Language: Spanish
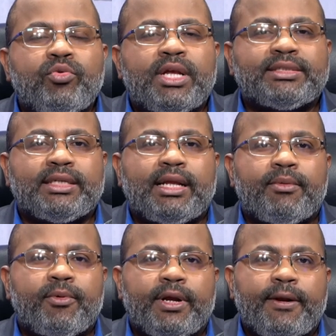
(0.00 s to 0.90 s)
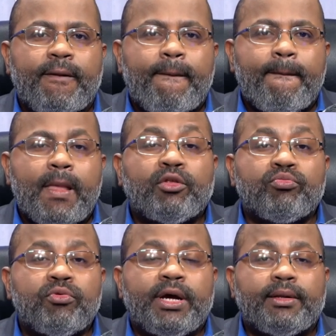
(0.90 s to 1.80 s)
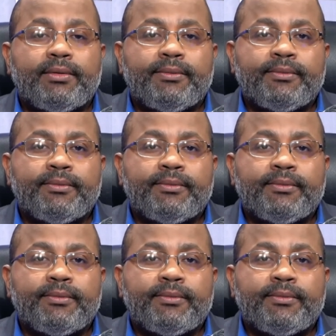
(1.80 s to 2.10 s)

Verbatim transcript: tú la cena a la mujer, a tu mujer?